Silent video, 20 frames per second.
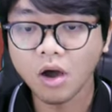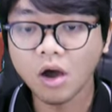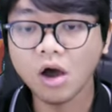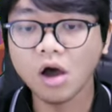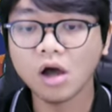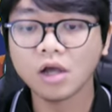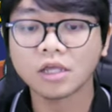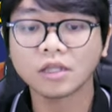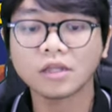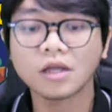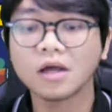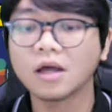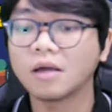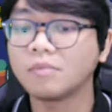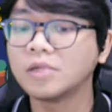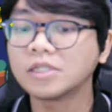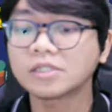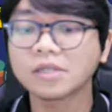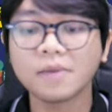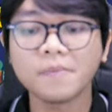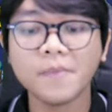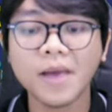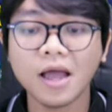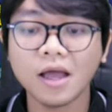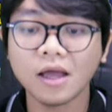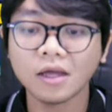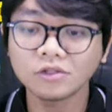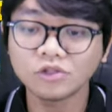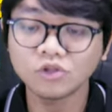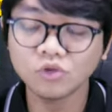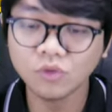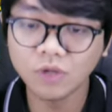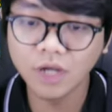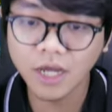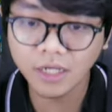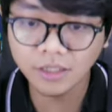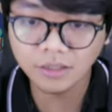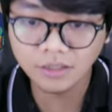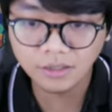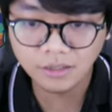Oh kita nggak bisa maju
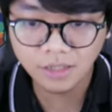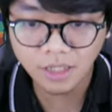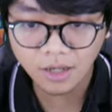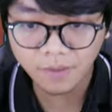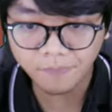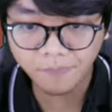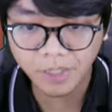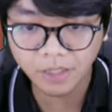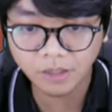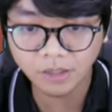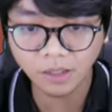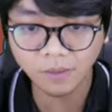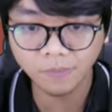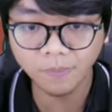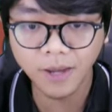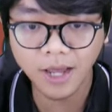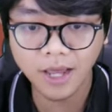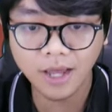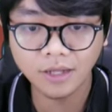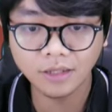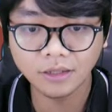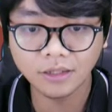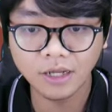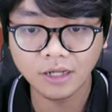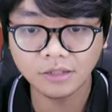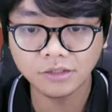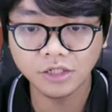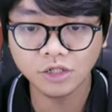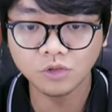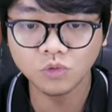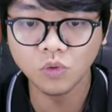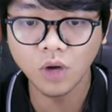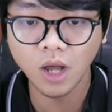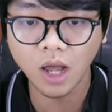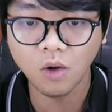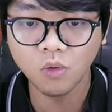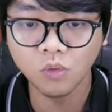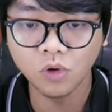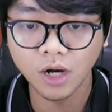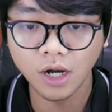guys dia pinter banget ngasih dua
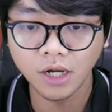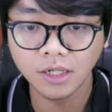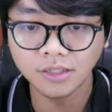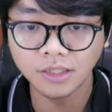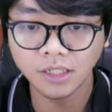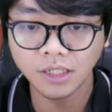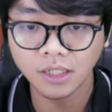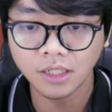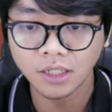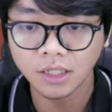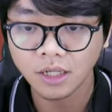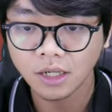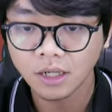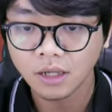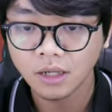aura di sini